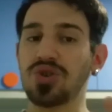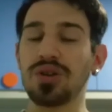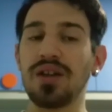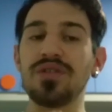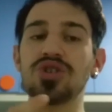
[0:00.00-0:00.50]

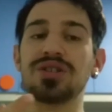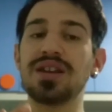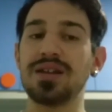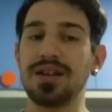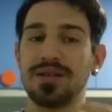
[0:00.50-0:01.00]
solo che invece
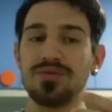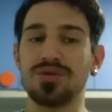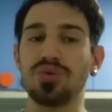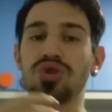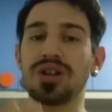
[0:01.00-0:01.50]
di
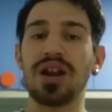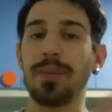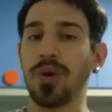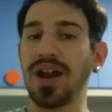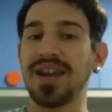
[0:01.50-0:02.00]
succedere
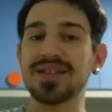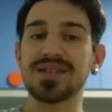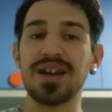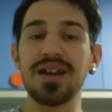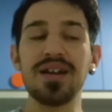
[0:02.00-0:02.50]

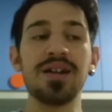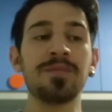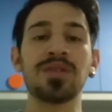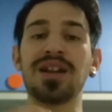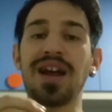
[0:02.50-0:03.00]
l'apocalisse,
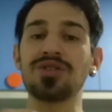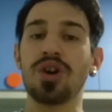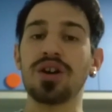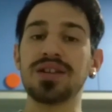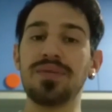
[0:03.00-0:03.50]
gli
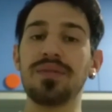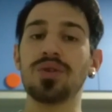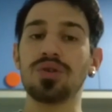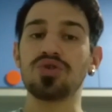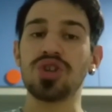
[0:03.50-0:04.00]
androidi
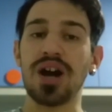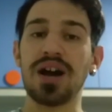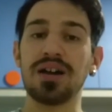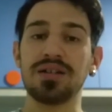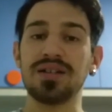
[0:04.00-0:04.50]
vivono
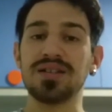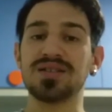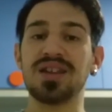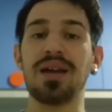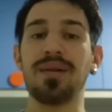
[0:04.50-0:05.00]
già
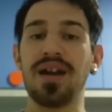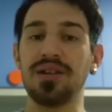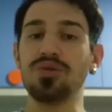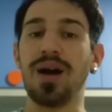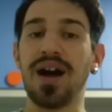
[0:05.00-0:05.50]
insieme
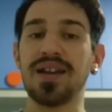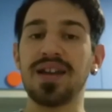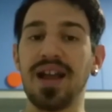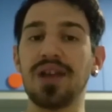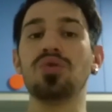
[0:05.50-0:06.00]
agli
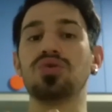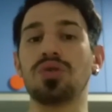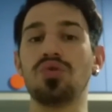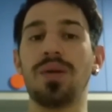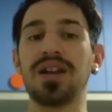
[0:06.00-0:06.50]
umani e
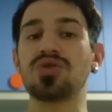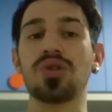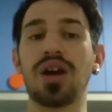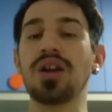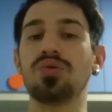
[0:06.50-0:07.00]
aiutano gli umani,
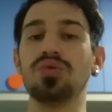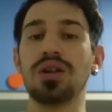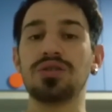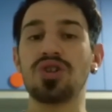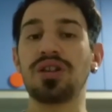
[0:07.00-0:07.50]
solo che
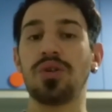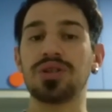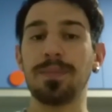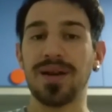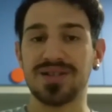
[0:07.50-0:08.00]
alcuni certe
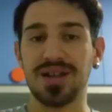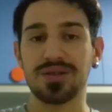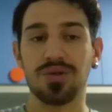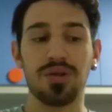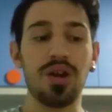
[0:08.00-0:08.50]
volte
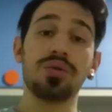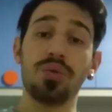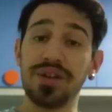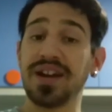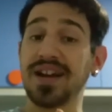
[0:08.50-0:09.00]
impazziscono.
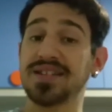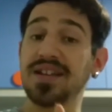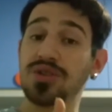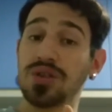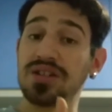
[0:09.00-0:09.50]
Quindi ragazzi
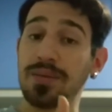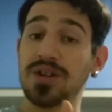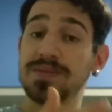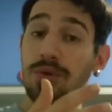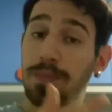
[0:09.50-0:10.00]
adesso
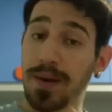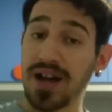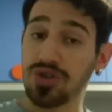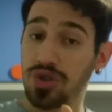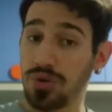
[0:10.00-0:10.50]
andremo a
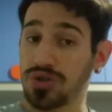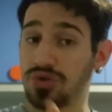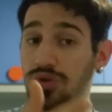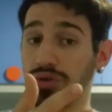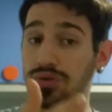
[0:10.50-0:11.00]
spolparci
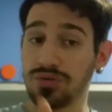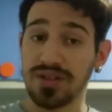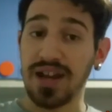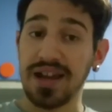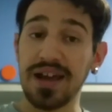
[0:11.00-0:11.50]
questo
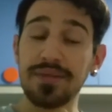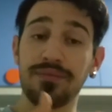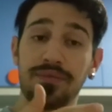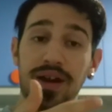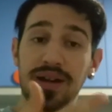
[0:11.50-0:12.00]

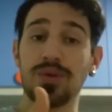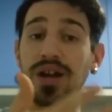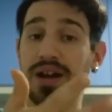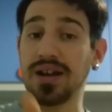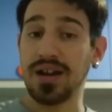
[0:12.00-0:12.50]
trailer, faremo
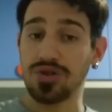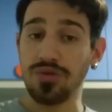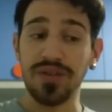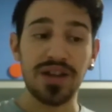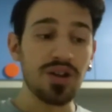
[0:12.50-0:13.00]
la
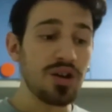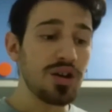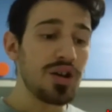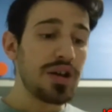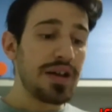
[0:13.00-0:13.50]
reaction video